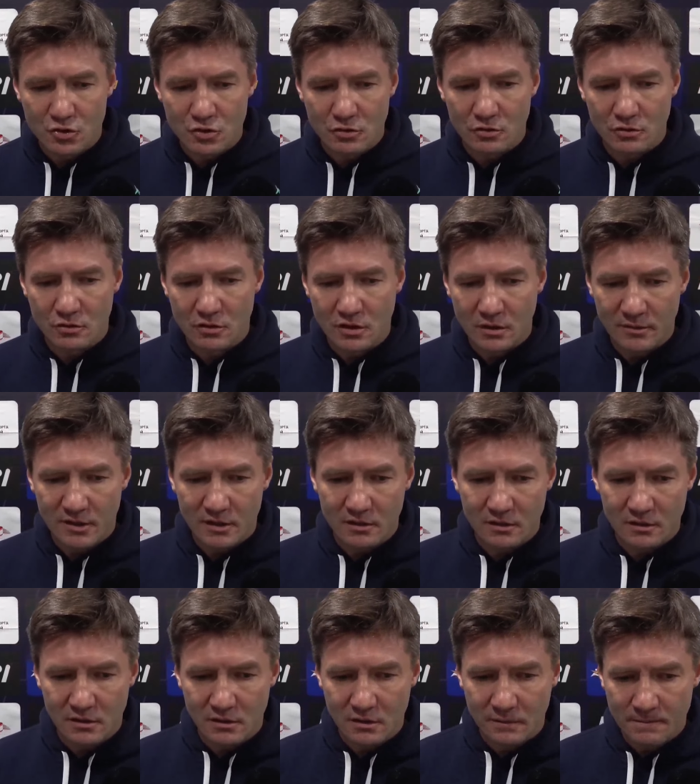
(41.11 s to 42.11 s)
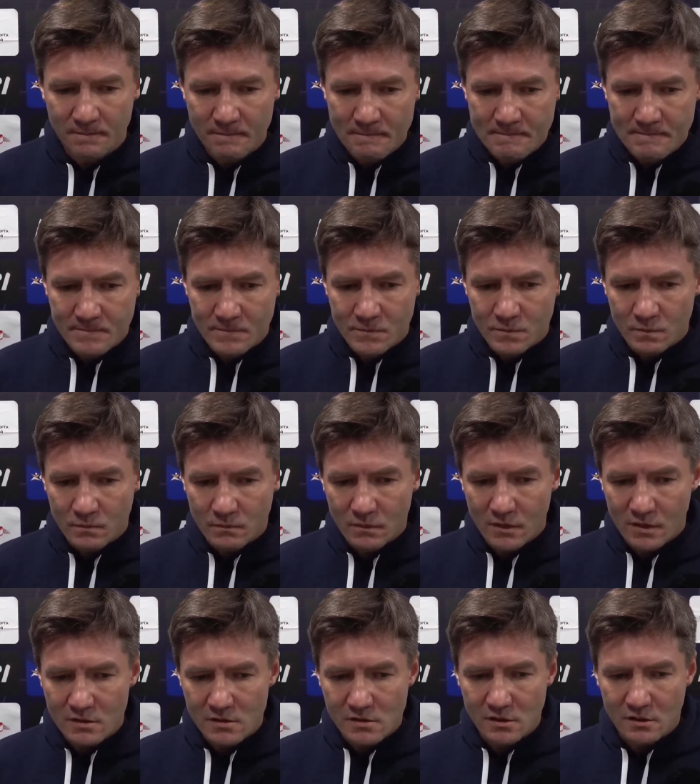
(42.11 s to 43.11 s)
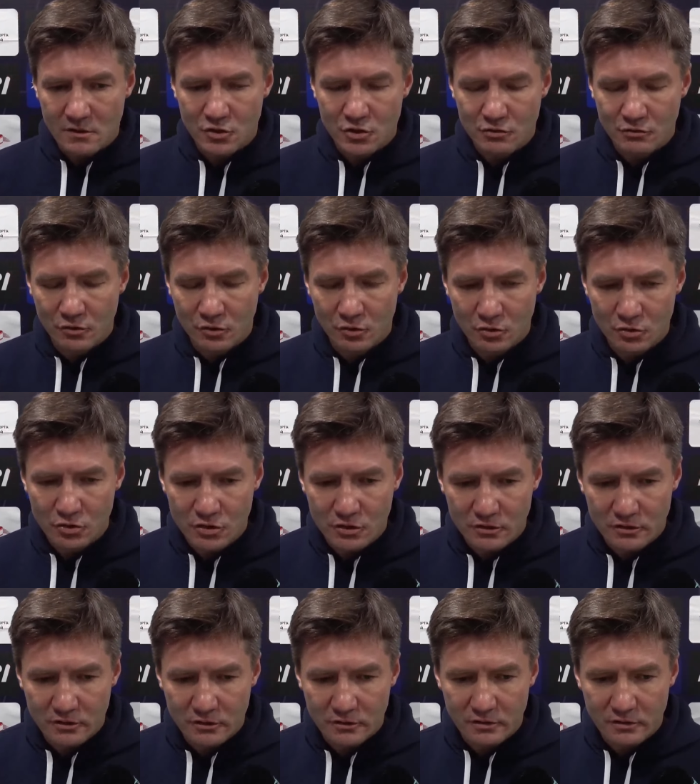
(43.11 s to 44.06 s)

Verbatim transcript: что команда знает, чего хочет.